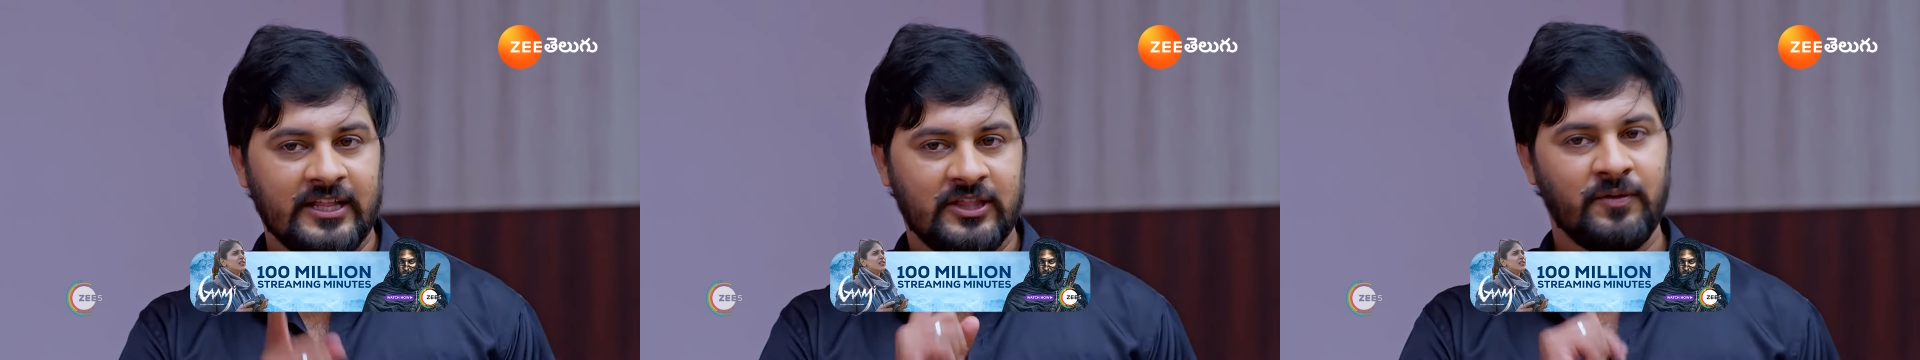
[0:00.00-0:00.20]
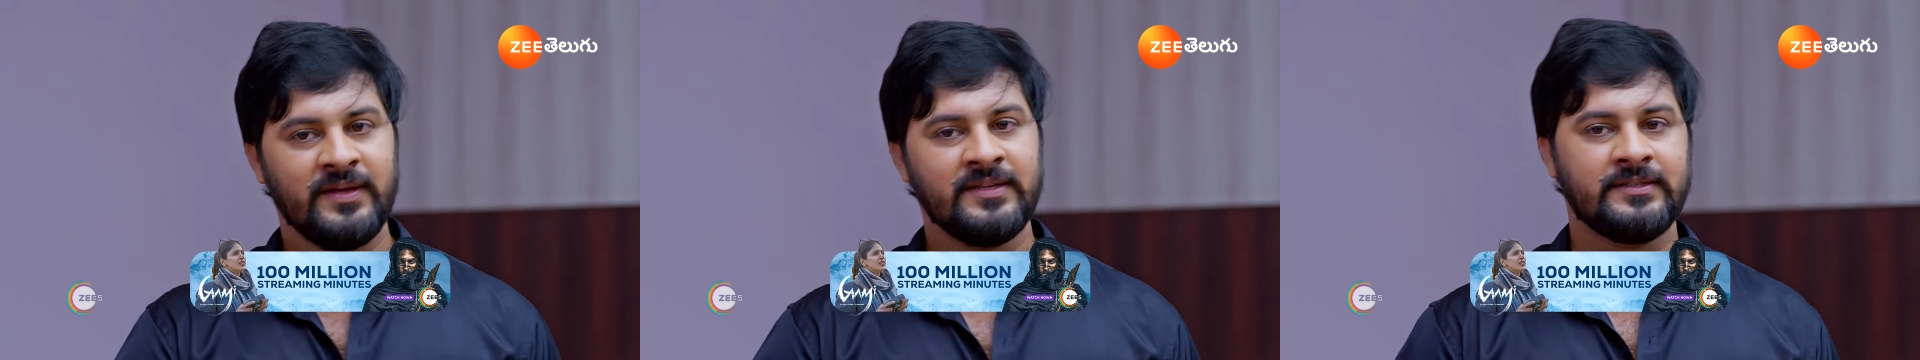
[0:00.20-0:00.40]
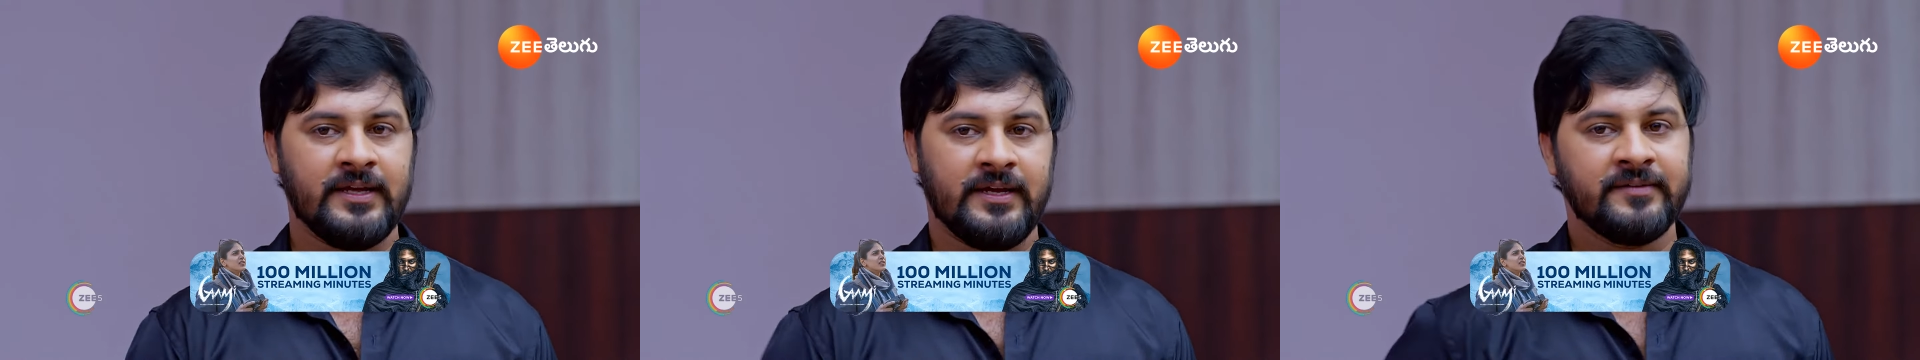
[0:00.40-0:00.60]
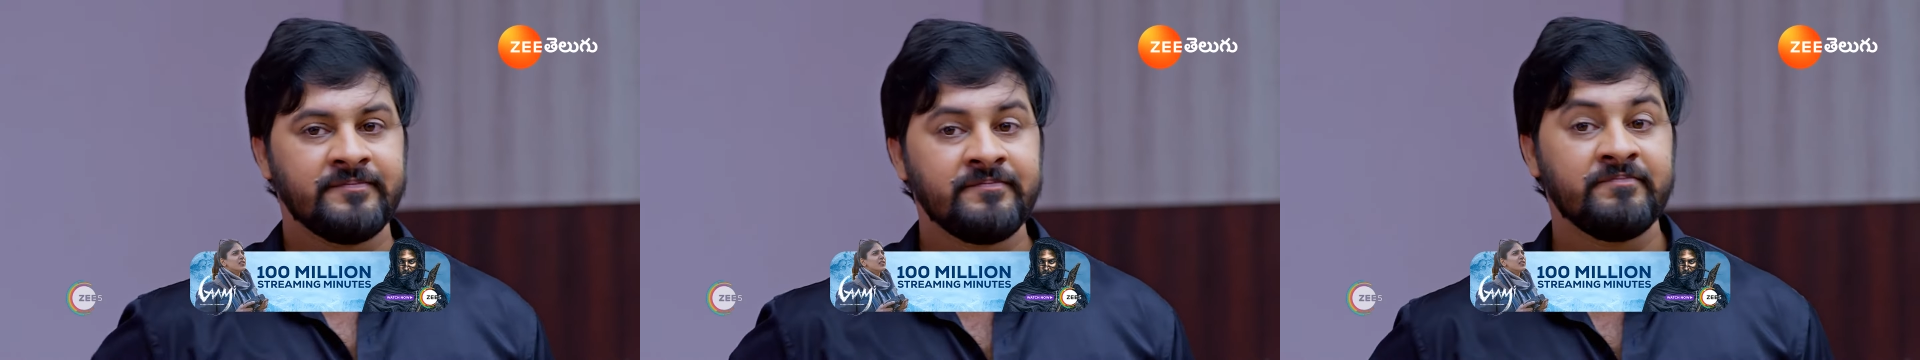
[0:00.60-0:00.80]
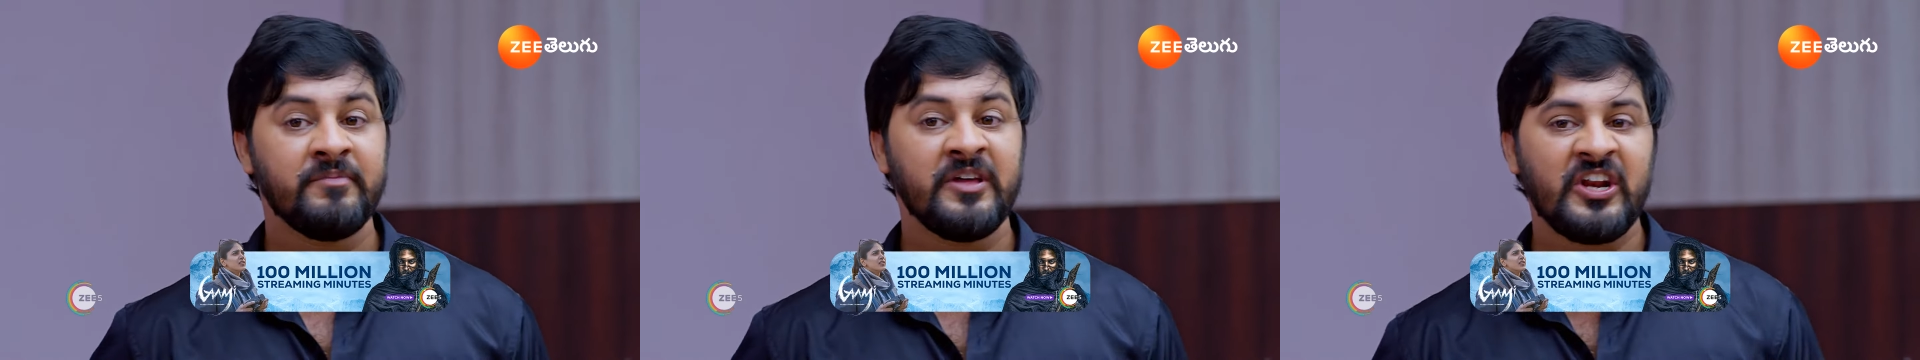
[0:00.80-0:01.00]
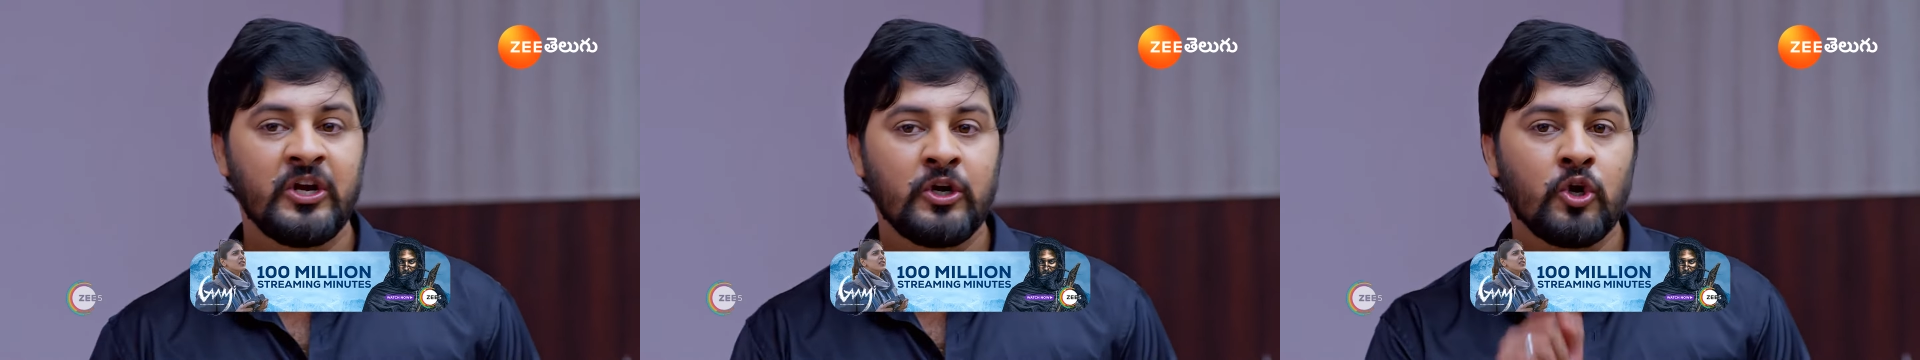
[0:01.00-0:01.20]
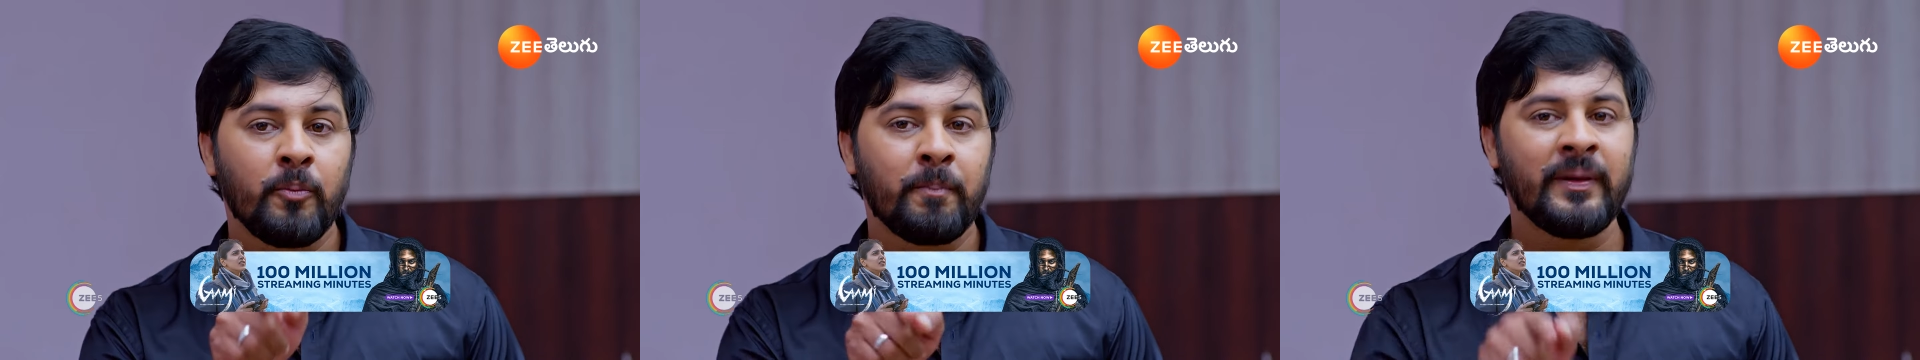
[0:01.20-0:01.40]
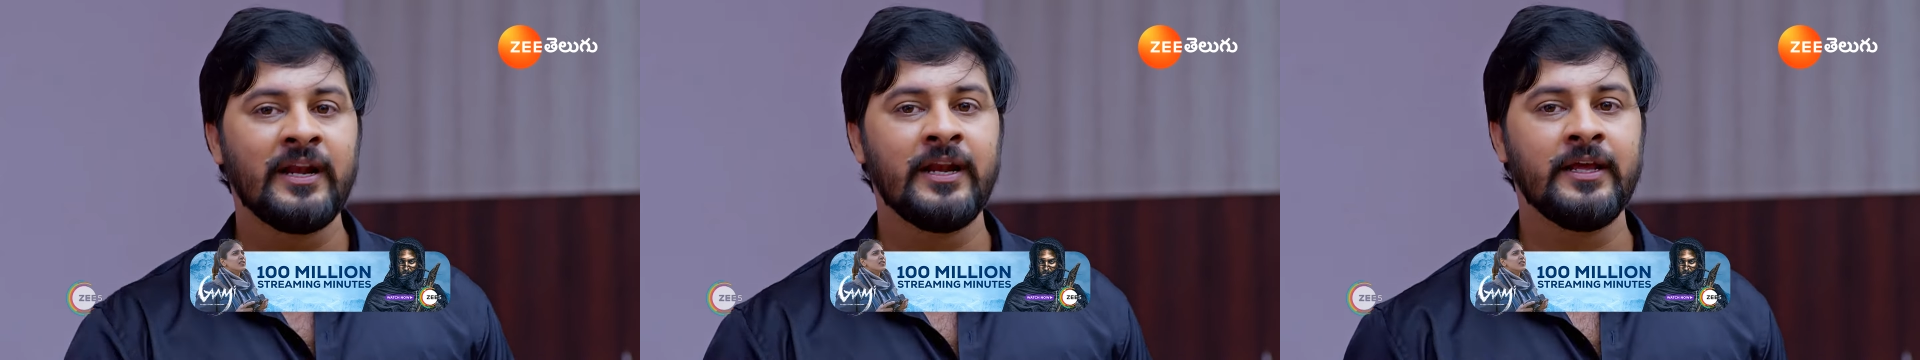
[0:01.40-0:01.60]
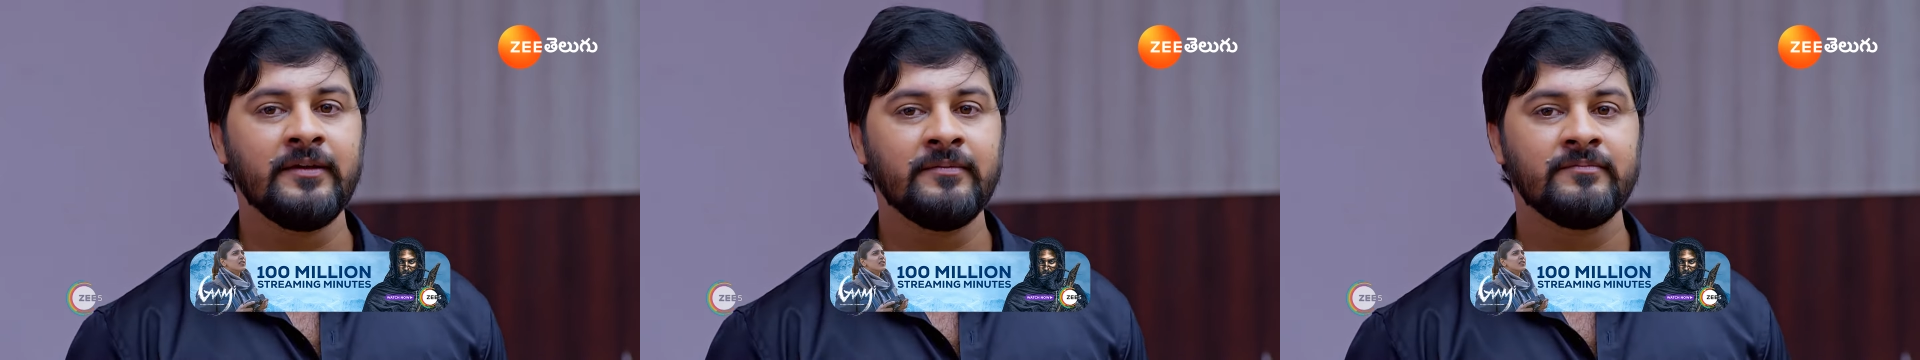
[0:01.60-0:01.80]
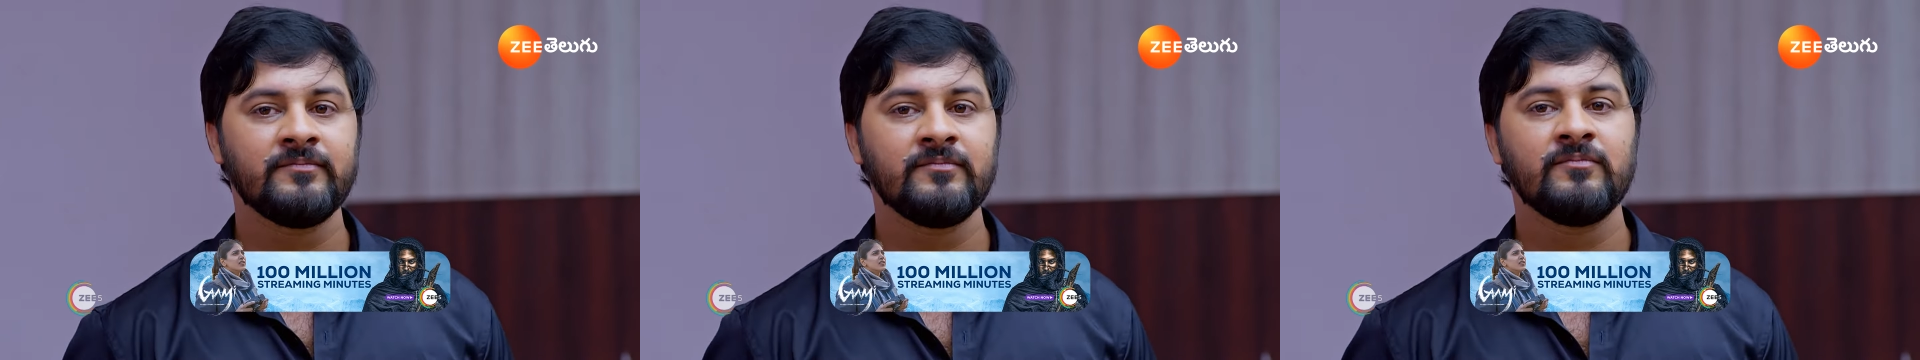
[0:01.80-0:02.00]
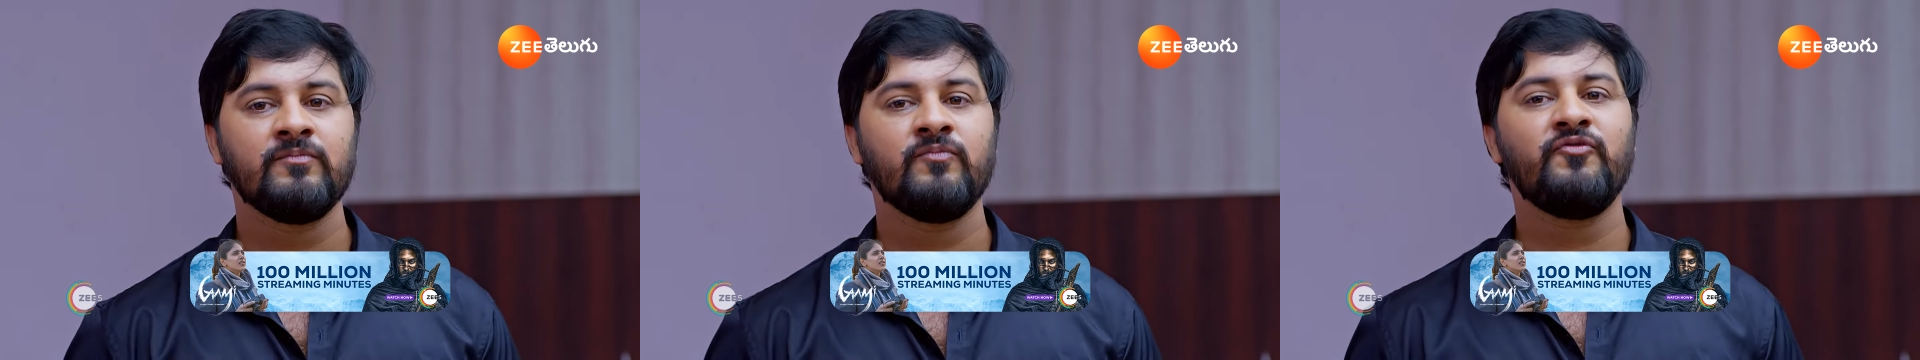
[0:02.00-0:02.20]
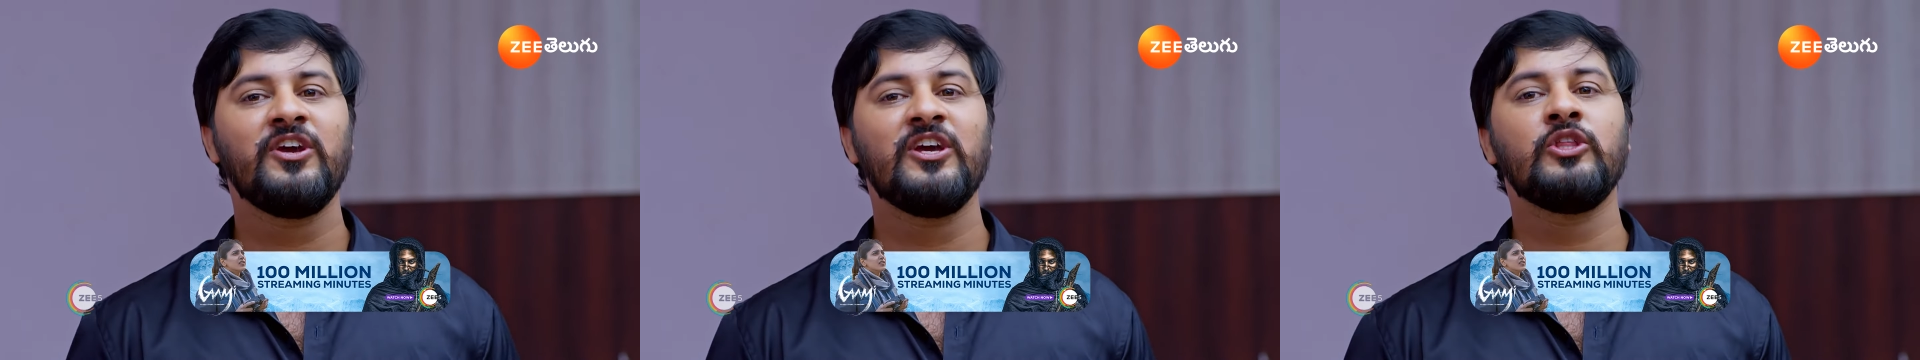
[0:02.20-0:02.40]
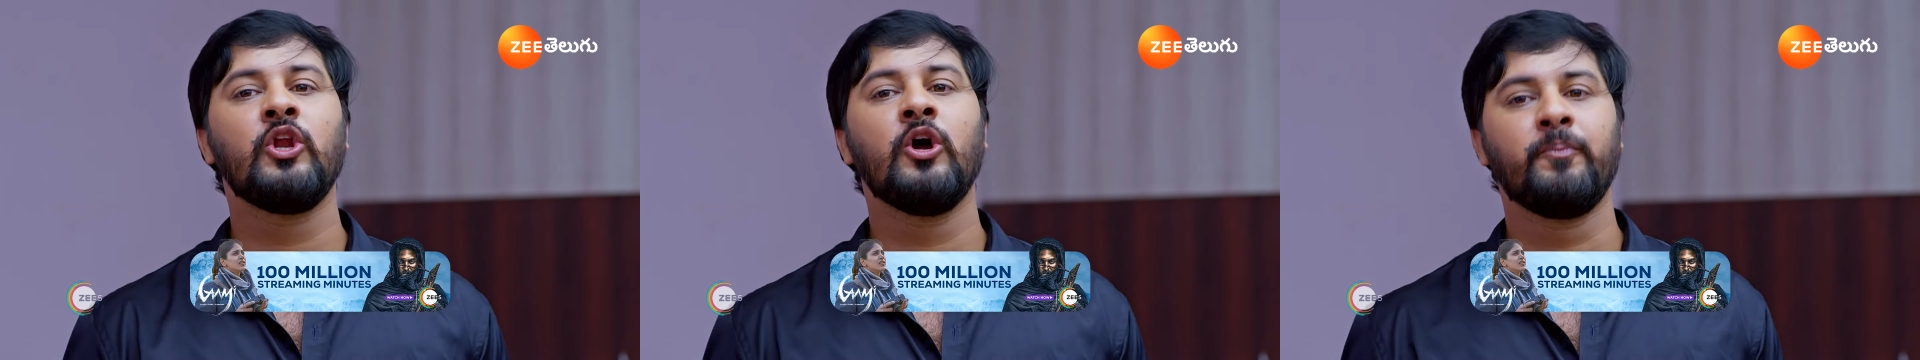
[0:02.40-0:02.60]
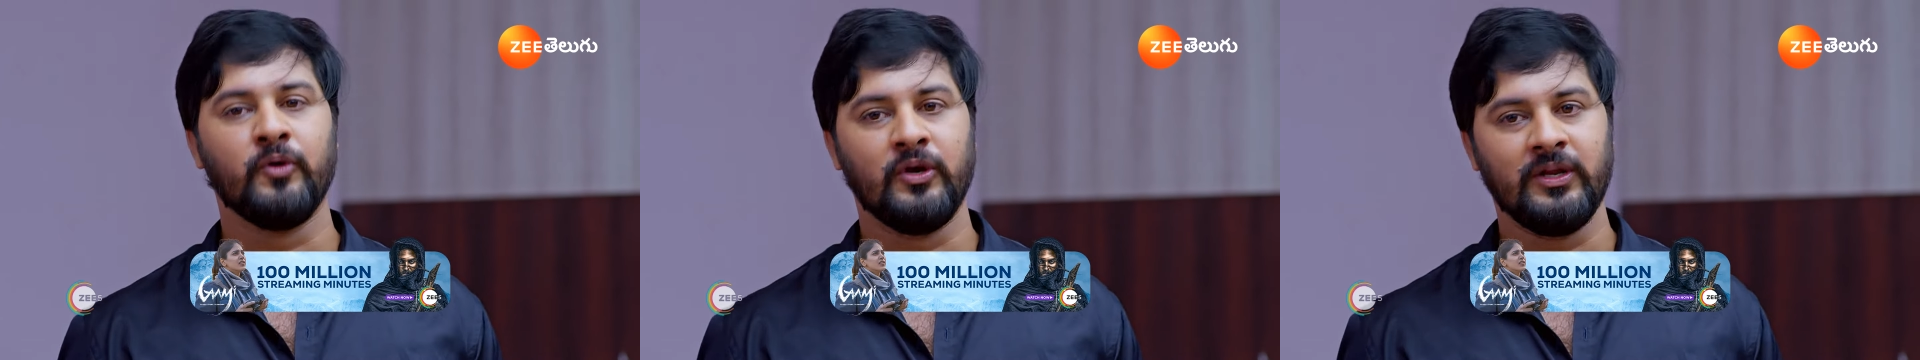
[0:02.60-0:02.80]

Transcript: అర్థమైంది సార్ మీరింట్లో పిల్లి వీధిలో